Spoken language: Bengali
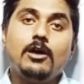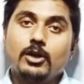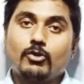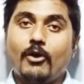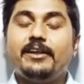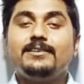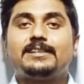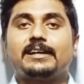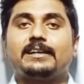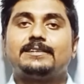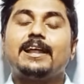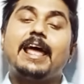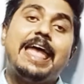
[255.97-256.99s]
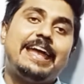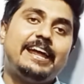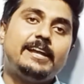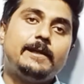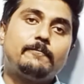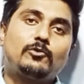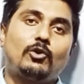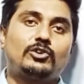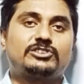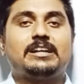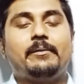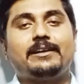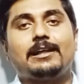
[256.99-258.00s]
কোয়ারিজ থাকে স্যার এন এম
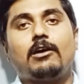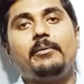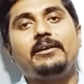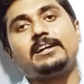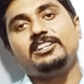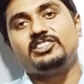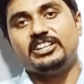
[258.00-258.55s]
কোর্সটা বেটার হবে নাকি জি